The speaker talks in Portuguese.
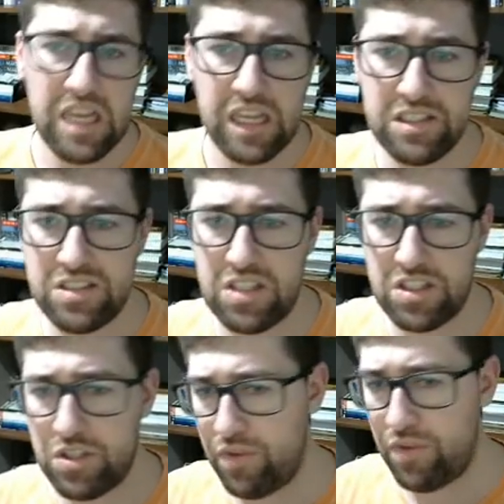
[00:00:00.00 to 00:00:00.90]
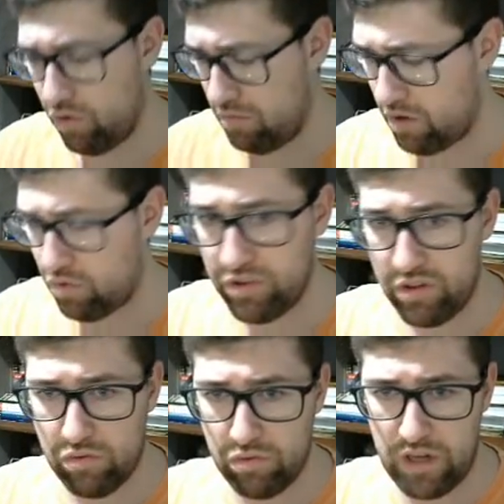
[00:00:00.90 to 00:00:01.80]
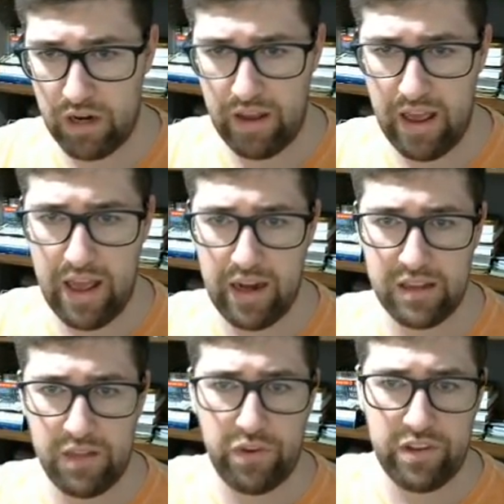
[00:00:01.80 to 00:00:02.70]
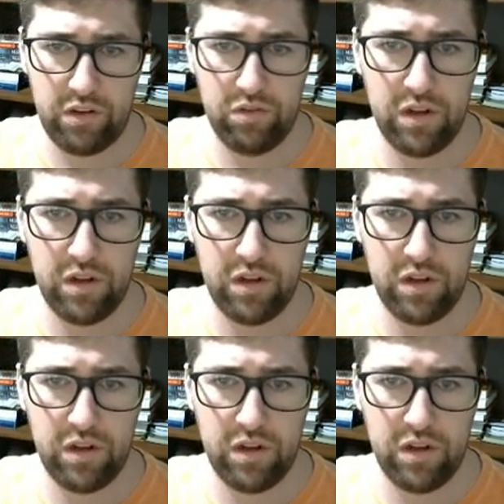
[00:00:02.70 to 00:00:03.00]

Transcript: que se tiver alguma coisa ao contrário, é, ela está fazendo,